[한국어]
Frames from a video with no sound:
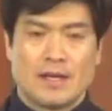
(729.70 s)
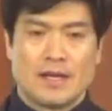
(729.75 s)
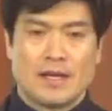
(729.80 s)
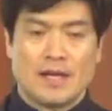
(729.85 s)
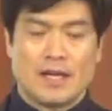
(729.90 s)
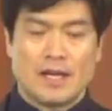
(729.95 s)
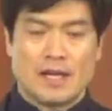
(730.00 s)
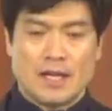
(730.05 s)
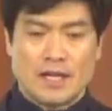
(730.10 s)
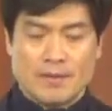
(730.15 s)

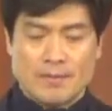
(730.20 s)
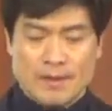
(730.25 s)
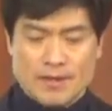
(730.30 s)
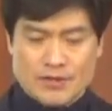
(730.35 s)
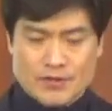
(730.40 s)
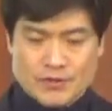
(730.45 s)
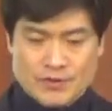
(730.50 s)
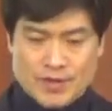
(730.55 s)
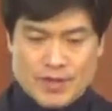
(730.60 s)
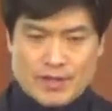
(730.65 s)
하나님의
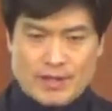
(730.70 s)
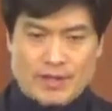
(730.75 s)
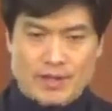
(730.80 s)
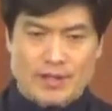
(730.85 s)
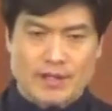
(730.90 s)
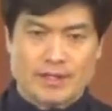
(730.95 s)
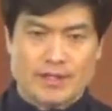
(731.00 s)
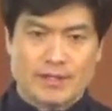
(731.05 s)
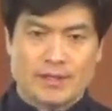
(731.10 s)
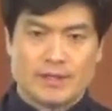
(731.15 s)

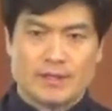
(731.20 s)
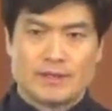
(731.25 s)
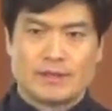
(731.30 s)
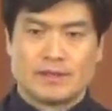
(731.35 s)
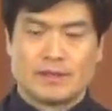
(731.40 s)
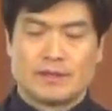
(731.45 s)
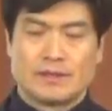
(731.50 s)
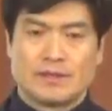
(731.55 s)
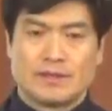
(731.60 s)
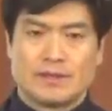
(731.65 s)
주관권에서
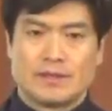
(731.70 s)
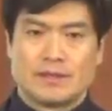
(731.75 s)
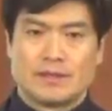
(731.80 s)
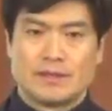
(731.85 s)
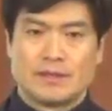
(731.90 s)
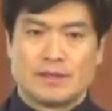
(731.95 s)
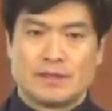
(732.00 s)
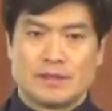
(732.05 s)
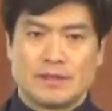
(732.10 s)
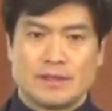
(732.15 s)

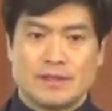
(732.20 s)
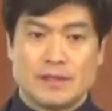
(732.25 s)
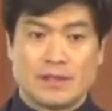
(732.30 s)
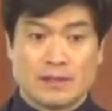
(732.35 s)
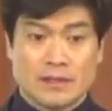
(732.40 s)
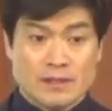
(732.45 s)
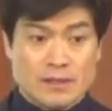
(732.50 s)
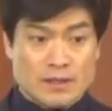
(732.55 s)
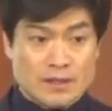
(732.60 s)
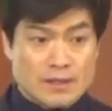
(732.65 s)

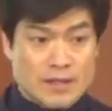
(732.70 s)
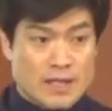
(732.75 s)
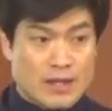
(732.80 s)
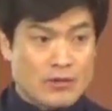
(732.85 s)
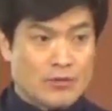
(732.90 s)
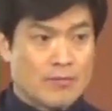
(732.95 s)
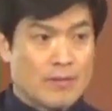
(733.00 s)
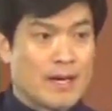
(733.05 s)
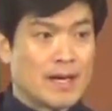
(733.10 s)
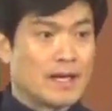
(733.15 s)
이것을
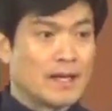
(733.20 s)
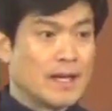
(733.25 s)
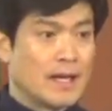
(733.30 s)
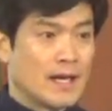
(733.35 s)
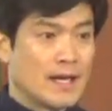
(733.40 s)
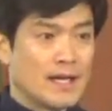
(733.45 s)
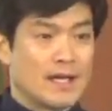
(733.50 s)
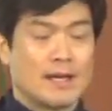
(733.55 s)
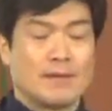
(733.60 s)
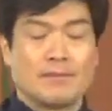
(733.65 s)
자꾸 막아
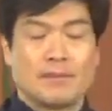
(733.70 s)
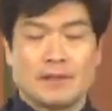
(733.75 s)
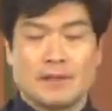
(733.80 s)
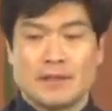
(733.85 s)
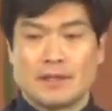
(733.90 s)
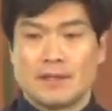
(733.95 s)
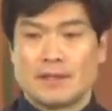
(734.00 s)
나가야 합니다.